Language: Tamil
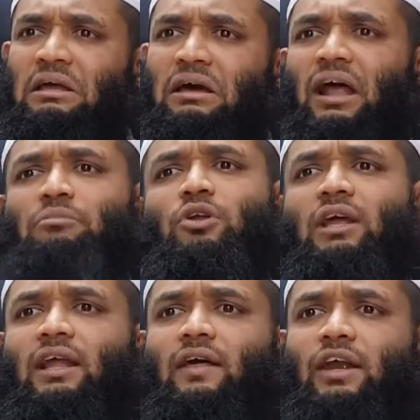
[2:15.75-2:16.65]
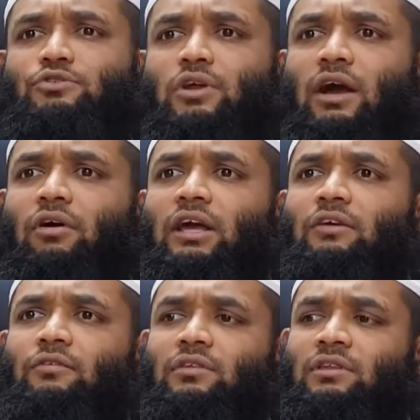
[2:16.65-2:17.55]
எஹராம் துணி இல்லை தானே சொல்லி
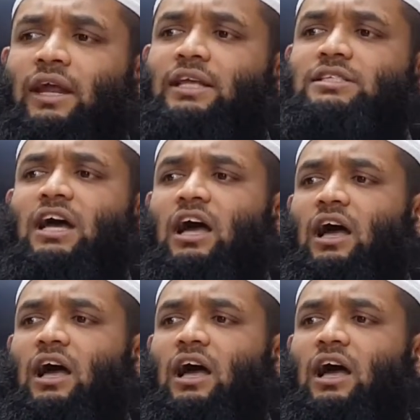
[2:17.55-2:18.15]
அவங்களுக்கு நினைச்ச